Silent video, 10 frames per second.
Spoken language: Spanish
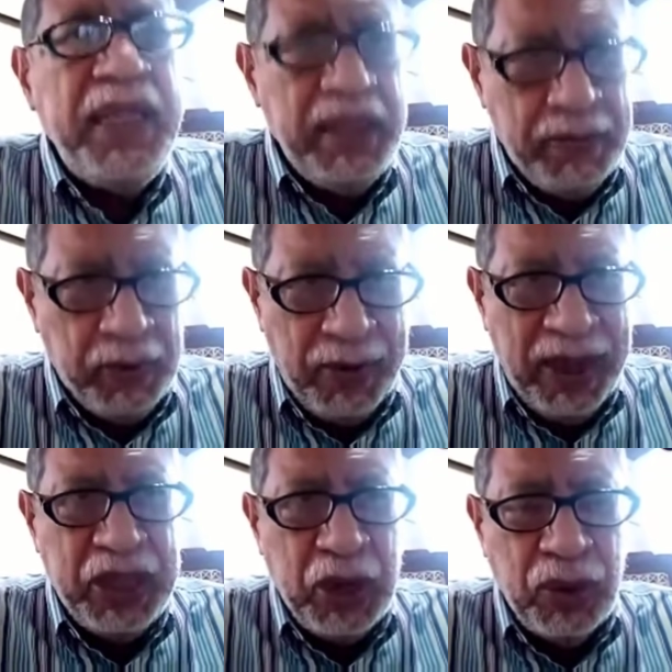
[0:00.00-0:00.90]
de
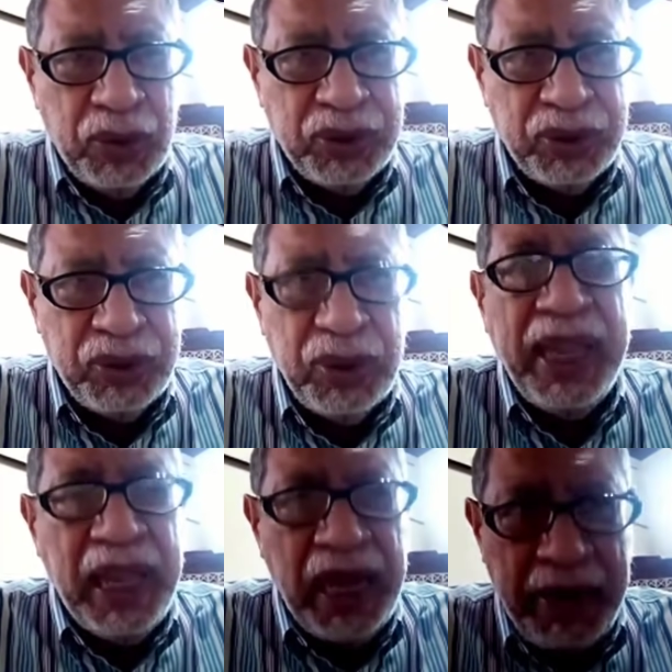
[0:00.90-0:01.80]
diplomáticos
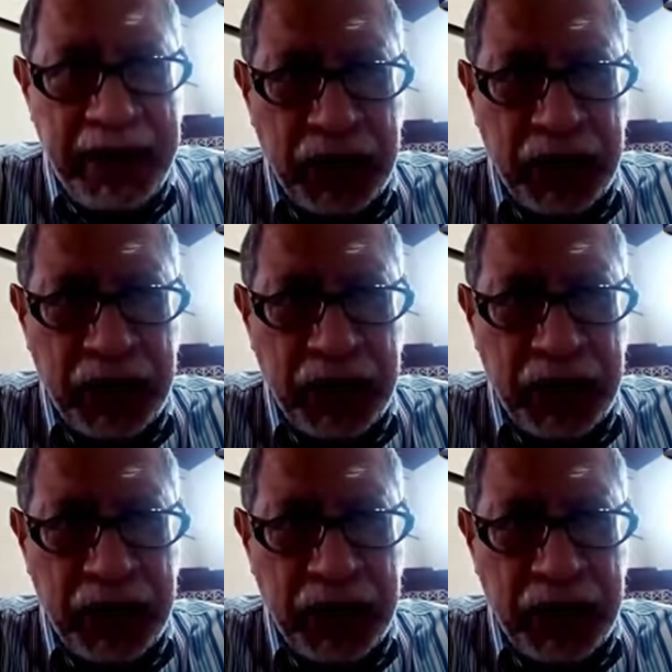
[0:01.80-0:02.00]
en el